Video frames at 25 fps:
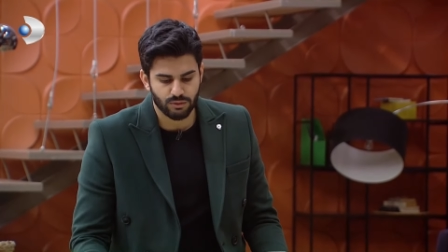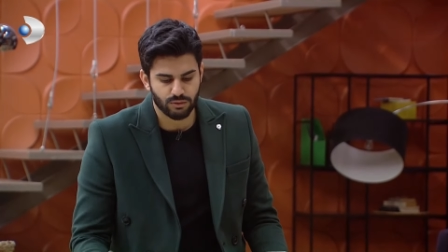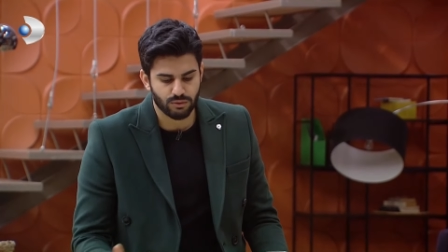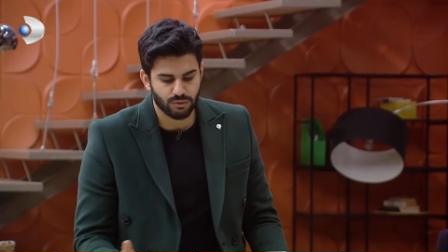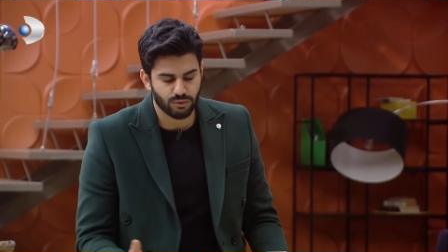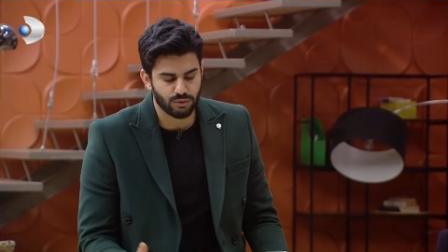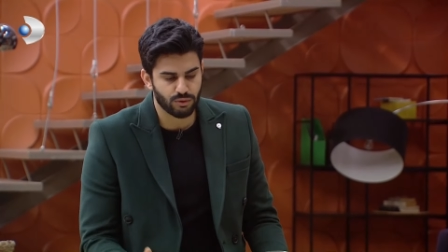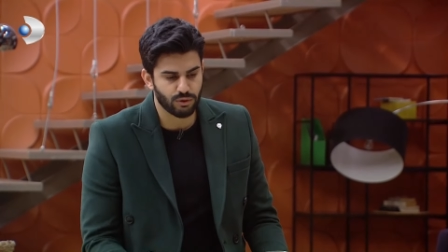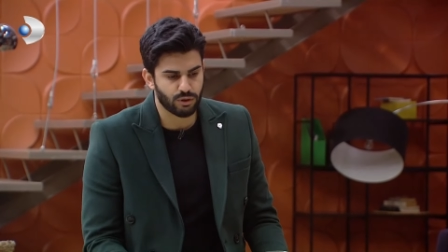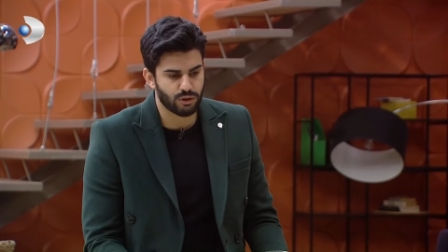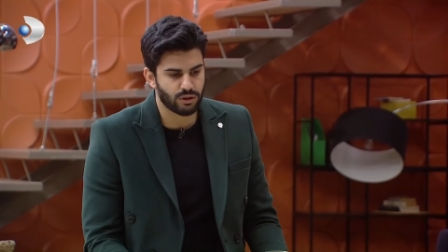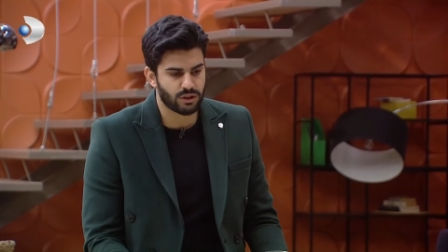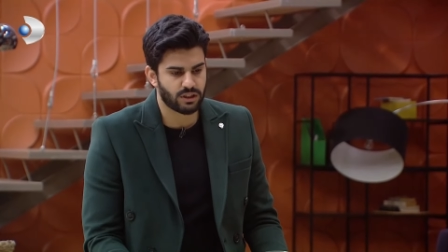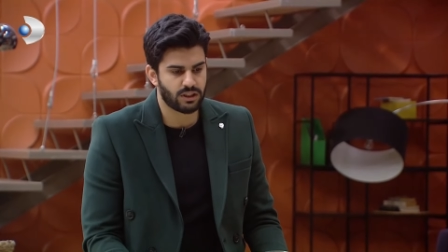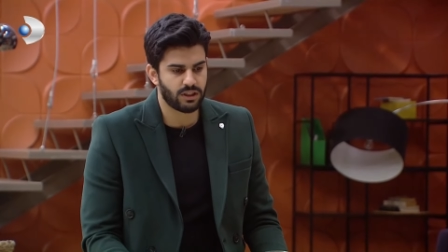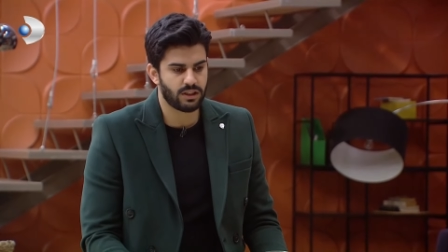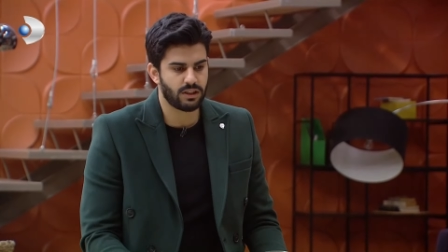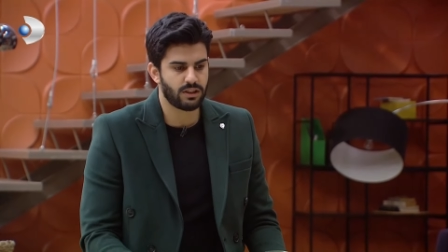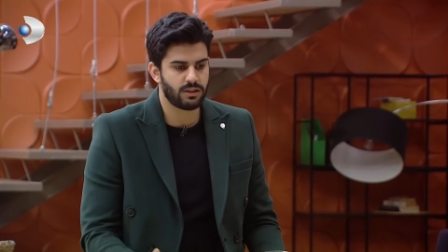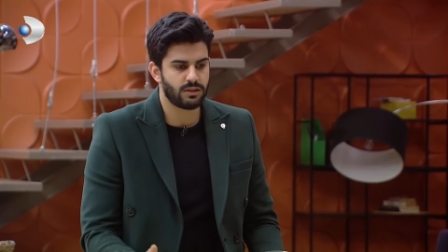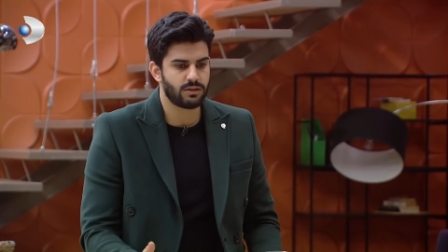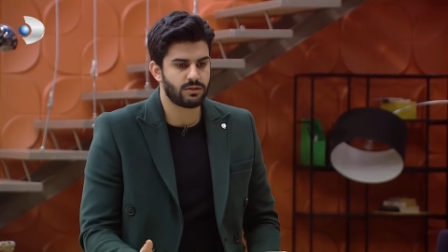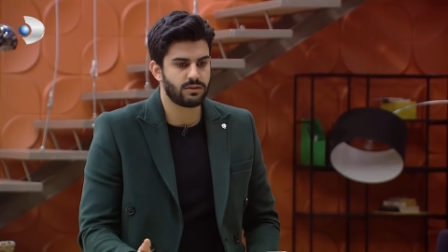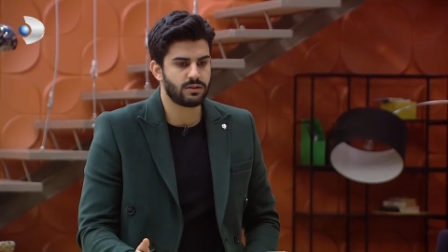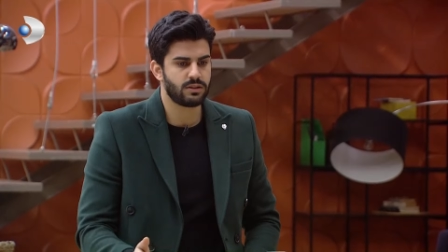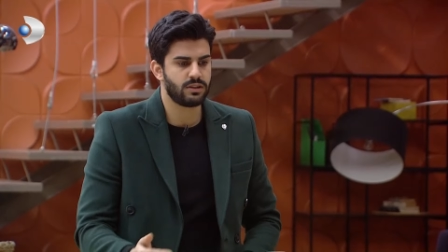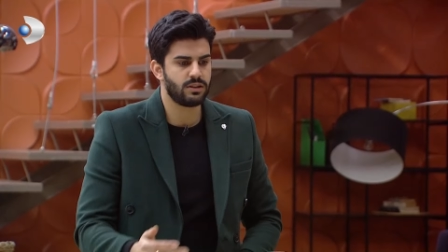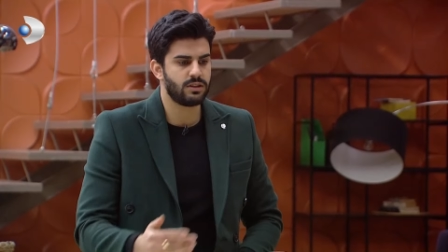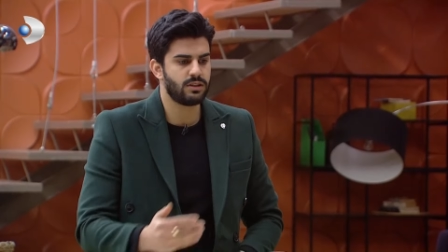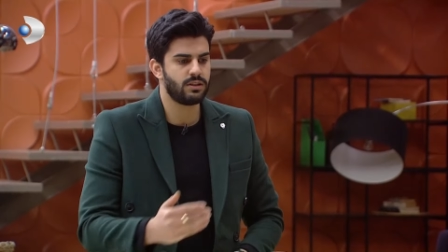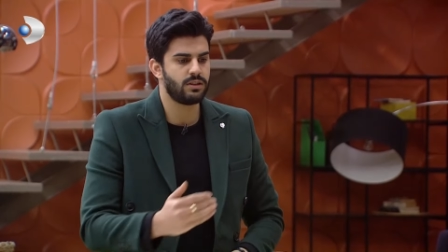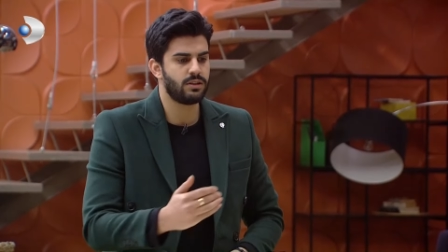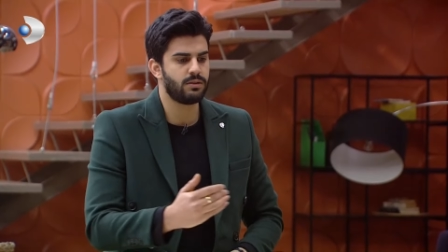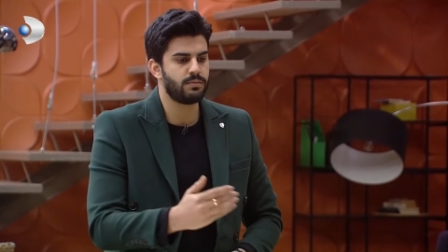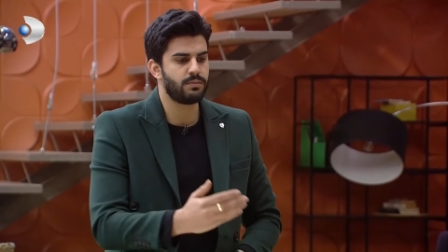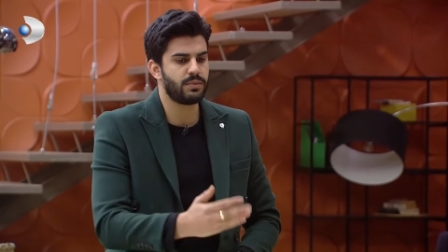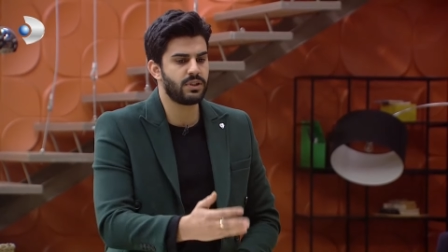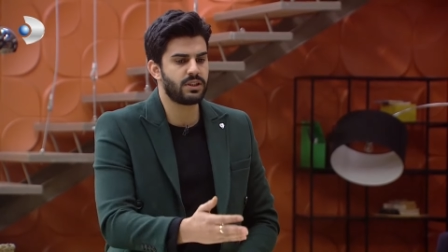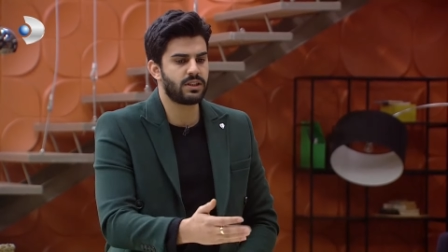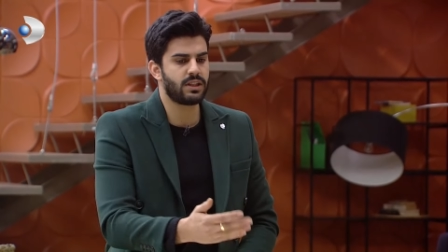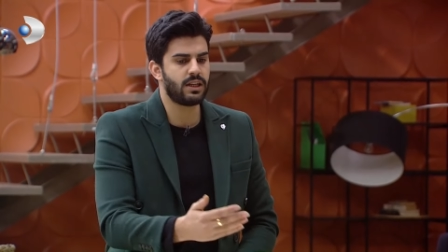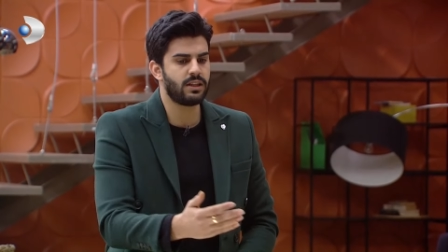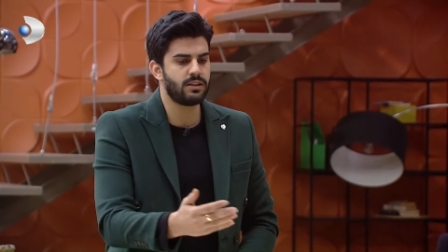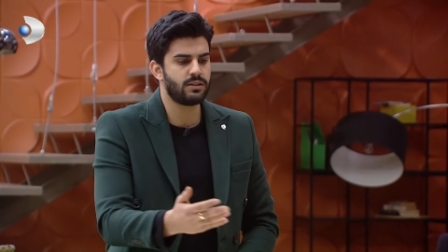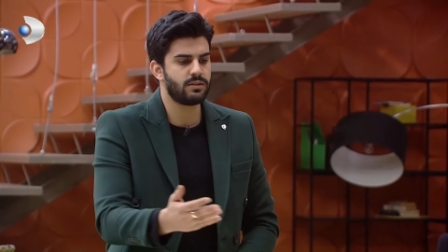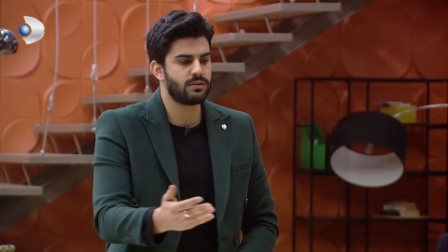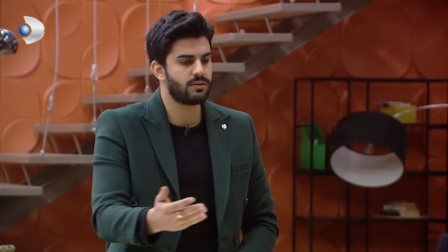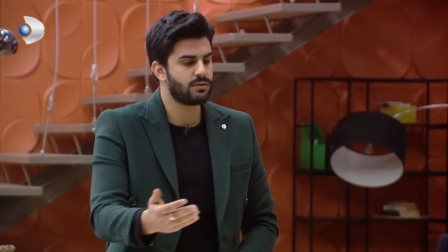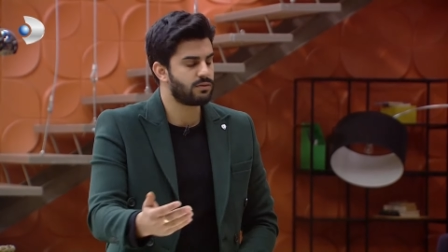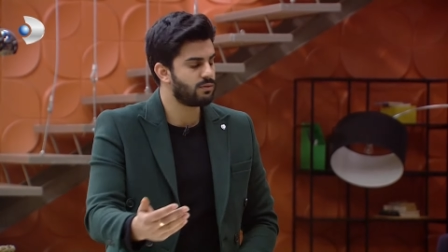Diyor ki e, birden
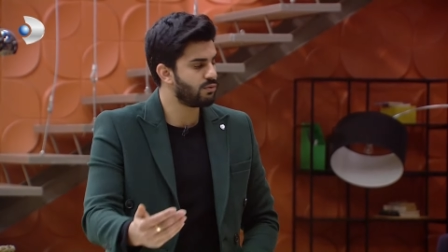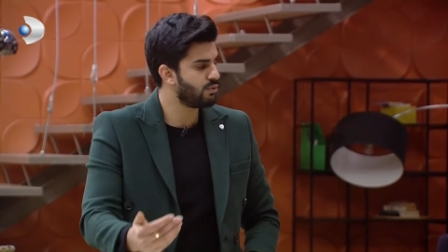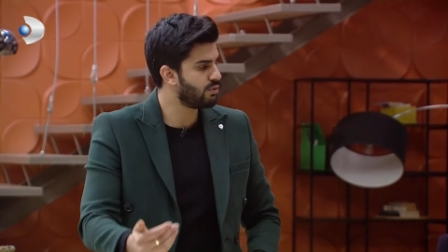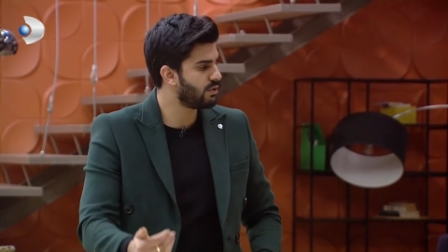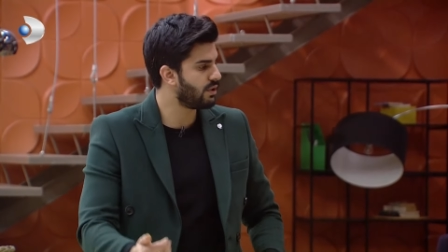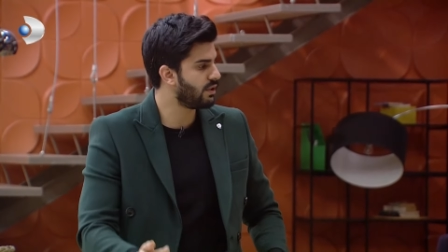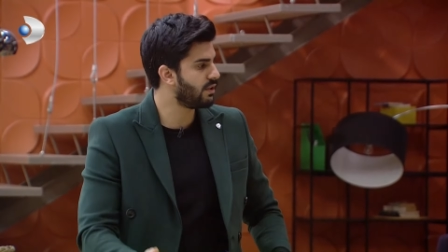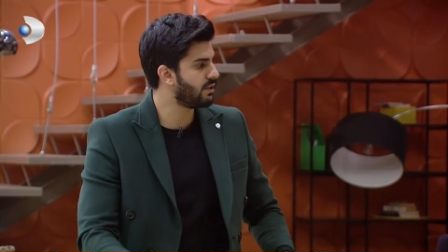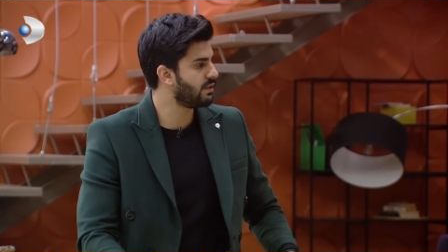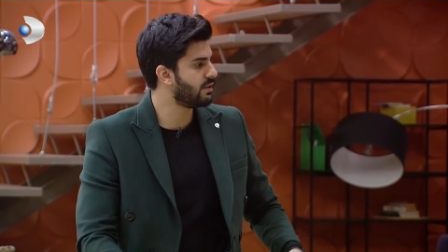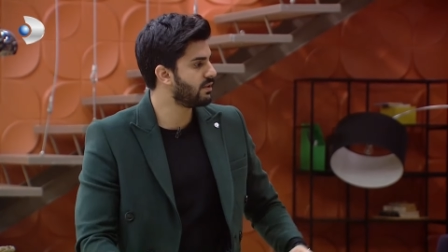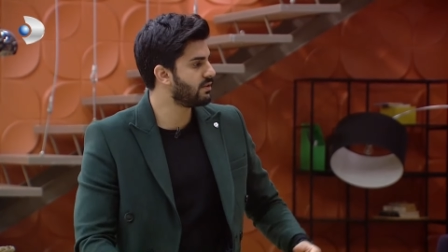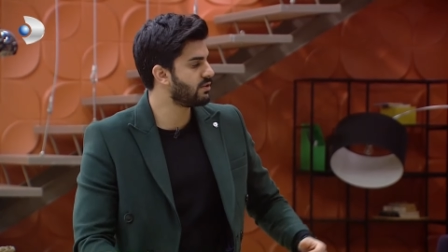Ünal